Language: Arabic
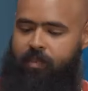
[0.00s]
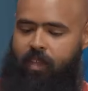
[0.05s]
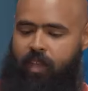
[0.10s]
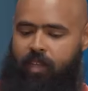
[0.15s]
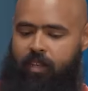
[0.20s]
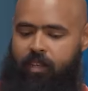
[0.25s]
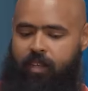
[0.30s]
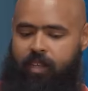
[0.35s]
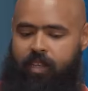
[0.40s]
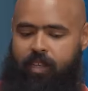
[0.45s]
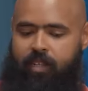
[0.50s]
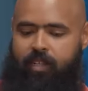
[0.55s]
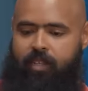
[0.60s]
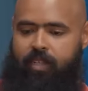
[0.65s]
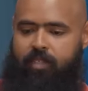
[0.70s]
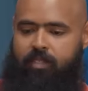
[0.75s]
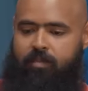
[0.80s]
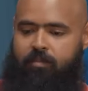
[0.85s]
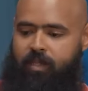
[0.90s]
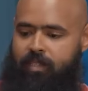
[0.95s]
يعني هي
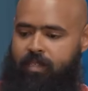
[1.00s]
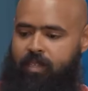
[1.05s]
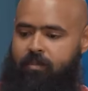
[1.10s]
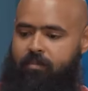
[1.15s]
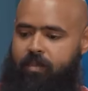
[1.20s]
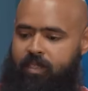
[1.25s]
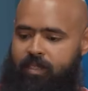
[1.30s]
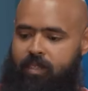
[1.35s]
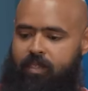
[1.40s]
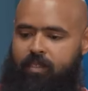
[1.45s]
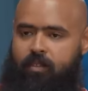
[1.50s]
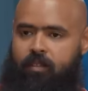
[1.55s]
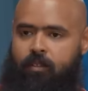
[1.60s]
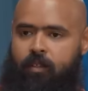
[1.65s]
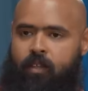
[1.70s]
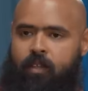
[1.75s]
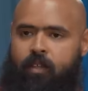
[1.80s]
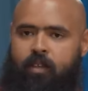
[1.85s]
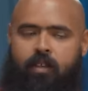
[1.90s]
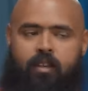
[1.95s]
الناس مثلا مثلا
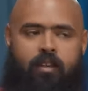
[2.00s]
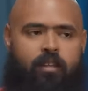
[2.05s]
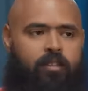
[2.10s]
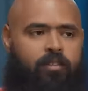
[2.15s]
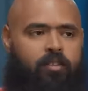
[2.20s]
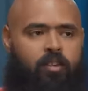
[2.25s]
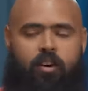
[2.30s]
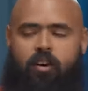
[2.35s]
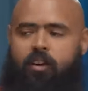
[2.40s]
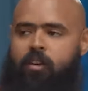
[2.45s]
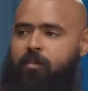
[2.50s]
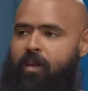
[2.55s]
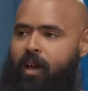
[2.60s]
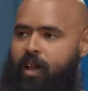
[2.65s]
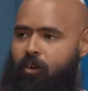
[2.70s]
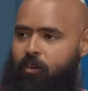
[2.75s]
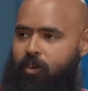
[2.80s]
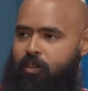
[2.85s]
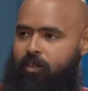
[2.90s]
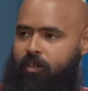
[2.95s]
ناقمه
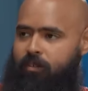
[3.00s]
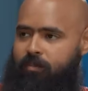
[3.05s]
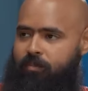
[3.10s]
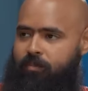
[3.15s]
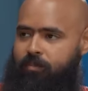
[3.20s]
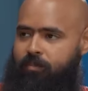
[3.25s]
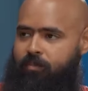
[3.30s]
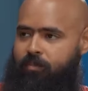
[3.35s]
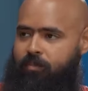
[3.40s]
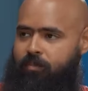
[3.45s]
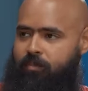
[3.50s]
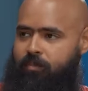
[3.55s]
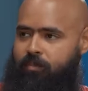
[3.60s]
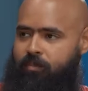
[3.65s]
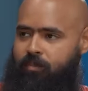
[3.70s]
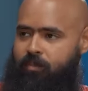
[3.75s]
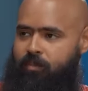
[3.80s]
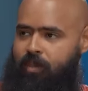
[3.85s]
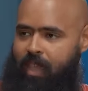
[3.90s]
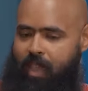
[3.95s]
على وضعك
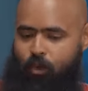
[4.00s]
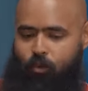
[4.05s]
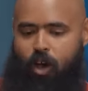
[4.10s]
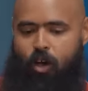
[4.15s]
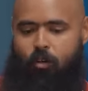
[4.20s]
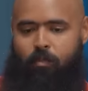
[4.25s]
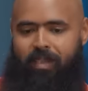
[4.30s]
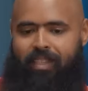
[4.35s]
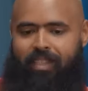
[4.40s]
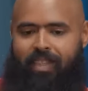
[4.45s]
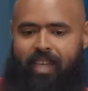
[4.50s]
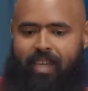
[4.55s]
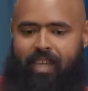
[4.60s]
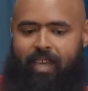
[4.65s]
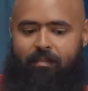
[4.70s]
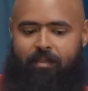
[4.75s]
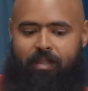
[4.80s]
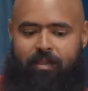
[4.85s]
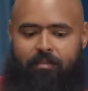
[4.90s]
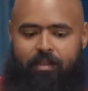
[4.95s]
او او
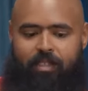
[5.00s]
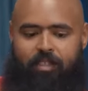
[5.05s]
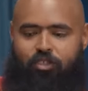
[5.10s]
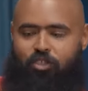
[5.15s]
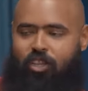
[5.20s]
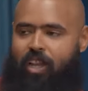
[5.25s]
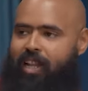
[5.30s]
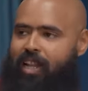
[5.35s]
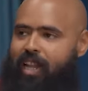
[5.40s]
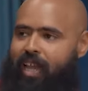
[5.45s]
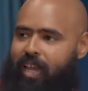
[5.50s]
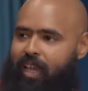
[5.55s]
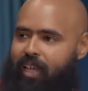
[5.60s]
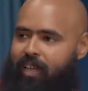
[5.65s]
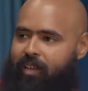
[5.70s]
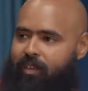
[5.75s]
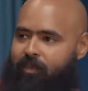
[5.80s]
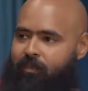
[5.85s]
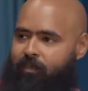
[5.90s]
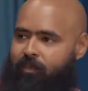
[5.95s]
متضايقه من من شكل
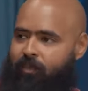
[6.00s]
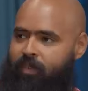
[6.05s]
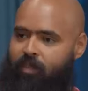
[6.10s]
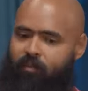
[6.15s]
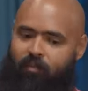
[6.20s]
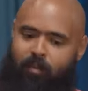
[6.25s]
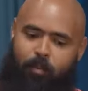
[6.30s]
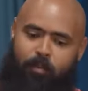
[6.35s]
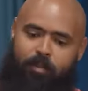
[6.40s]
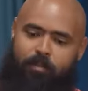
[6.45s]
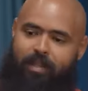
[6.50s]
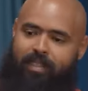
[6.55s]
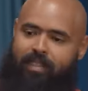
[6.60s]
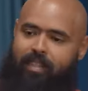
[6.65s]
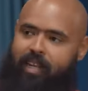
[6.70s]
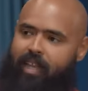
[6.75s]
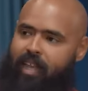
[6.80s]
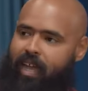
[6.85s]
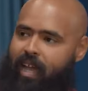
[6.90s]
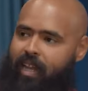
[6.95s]
حاجه فماني
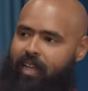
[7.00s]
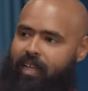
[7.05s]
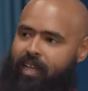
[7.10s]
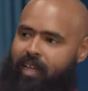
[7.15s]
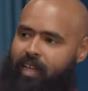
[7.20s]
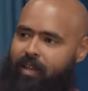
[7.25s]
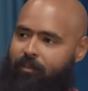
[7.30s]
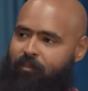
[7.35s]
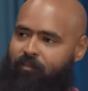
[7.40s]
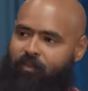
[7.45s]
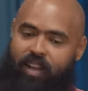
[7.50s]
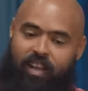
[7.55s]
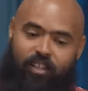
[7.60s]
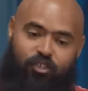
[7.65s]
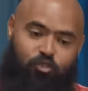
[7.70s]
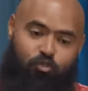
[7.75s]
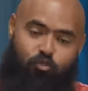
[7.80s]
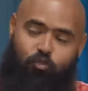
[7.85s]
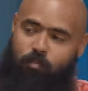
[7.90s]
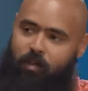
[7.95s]
بتريق عليها فانا
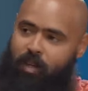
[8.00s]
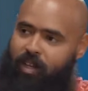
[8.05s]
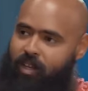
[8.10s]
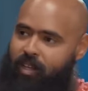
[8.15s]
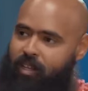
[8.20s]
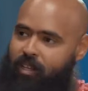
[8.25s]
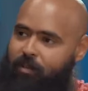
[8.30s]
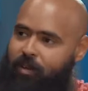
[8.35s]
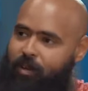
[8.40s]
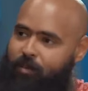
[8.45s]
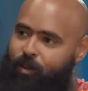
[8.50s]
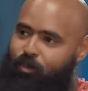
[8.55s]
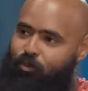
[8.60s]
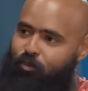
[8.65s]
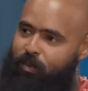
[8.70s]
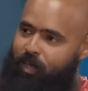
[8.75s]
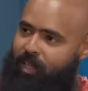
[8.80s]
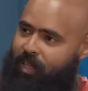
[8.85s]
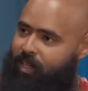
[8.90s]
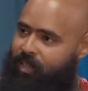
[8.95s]
الشومه اللي
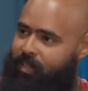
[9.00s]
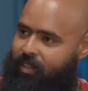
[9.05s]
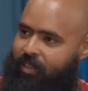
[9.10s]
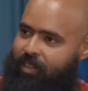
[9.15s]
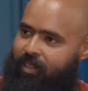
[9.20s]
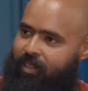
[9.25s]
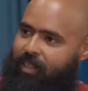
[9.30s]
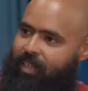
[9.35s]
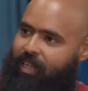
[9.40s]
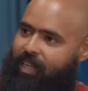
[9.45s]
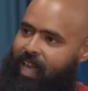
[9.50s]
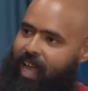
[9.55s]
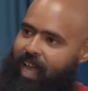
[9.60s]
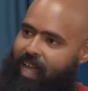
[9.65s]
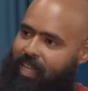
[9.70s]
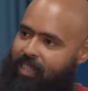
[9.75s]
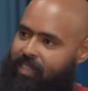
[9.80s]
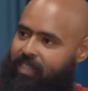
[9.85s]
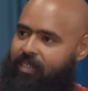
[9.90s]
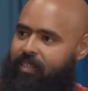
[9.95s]
بيخبطوا بيها الحاجه,
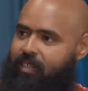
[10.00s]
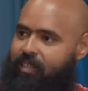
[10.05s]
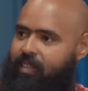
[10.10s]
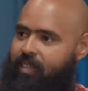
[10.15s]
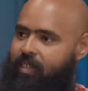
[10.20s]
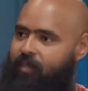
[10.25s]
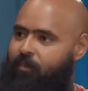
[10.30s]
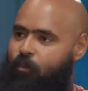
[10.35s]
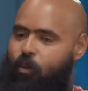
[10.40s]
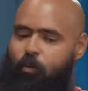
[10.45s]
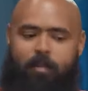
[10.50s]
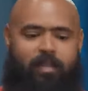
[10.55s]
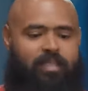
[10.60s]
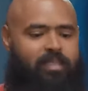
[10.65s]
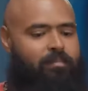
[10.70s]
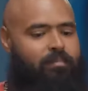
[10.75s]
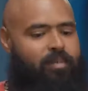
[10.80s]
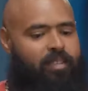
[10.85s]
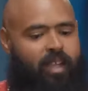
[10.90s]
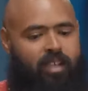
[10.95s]
الحاجة دي, حلو. هو
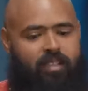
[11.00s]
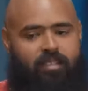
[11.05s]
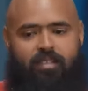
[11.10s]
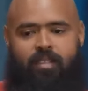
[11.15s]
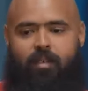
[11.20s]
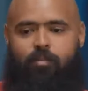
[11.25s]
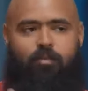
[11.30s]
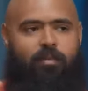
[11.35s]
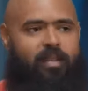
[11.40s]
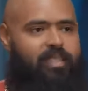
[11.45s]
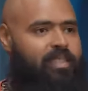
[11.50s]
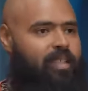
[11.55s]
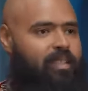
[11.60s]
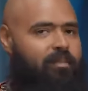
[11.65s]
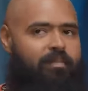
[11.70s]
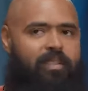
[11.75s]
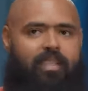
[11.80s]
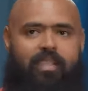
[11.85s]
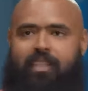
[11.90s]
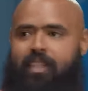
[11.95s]
مثلا بيتعصبوا مثلا
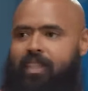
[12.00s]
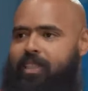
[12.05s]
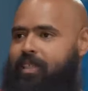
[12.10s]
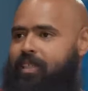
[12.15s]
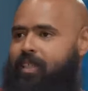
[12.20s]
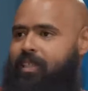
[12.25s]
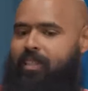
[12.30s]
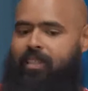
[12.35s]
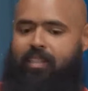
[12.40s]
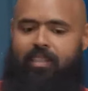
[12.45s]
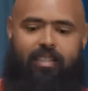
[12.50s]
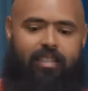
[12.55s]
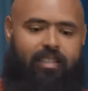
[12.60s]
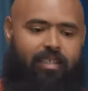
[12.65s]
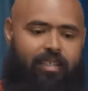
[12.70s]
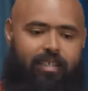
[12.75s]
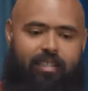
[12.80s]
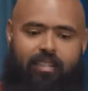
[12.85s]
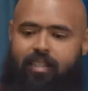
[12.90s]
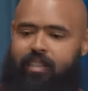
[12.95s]
من الناس
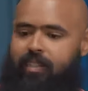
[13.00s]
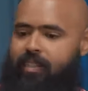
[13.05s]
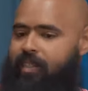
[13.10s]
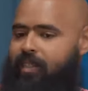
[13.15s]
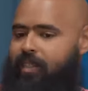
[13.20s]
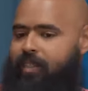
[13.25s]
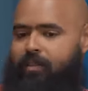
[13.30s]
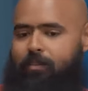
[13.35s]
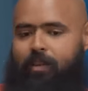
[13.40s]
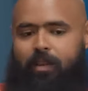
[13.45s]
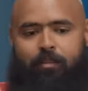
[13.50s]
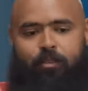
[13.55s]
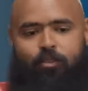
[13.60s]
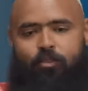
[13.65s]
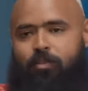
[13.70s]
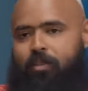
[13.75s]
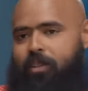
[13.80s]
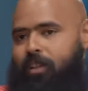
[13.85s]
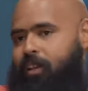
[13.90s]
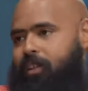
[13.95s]
اللي, اللي
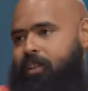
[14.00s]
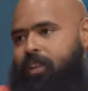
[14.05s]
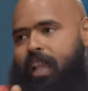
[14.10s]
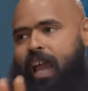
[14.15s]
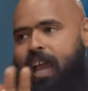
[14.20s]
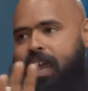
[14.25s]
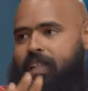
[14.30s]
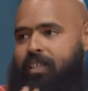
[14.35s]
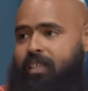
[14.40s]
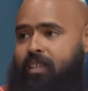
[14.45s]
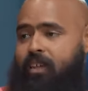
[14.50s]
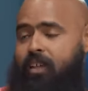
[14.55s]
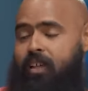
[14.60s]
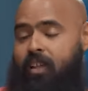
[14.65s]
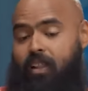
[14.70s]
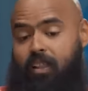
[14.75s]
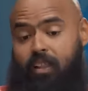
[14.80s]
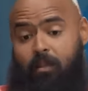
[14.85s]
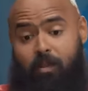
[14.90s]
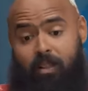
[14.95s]
بيعملوا الحاجه دي
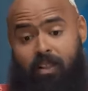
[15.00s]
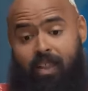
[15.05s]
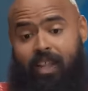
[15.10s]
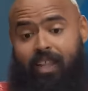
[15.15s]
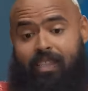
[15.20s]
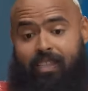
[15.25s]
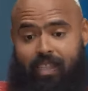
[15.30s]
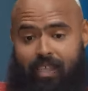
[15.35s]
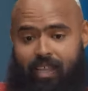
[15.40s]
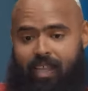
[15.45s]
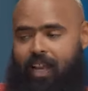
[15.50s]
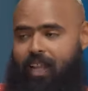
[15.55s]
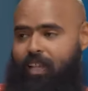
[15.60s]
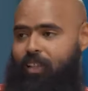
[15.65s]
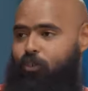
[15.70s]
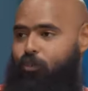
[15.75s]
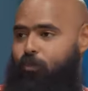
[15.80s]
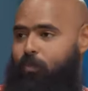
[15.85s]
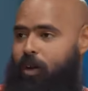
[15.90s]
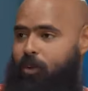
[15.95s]
لما اطلع انا اتريق
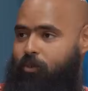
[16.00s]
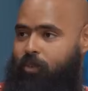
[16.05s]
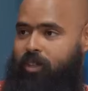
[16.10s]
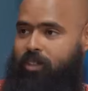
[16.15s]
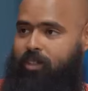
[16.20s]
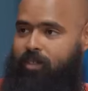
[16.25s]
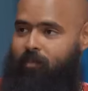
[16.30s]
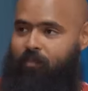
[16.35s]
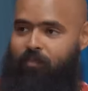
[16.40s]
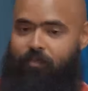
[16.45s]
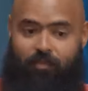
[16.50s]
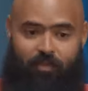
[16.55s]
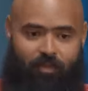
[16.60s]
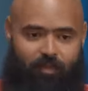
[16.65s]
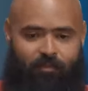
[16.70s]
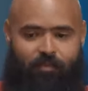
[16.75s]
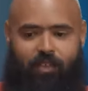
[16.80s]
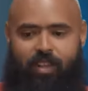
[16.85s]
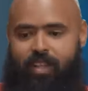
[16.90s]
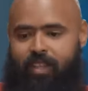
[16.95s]
عليهم او كده
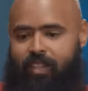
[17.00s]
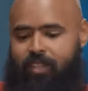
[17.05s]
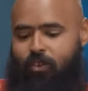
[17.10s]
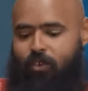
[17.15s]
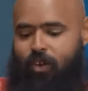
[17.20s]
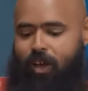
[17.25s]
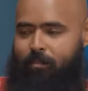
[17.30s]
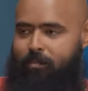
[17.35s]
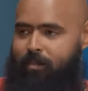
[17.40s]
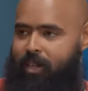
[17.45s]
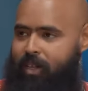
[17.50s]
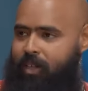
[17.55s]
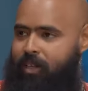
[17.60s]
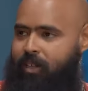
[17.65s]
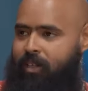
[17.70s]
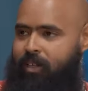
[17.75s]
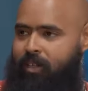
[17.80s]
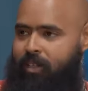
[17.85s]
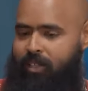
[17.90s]
فانا نوعا ما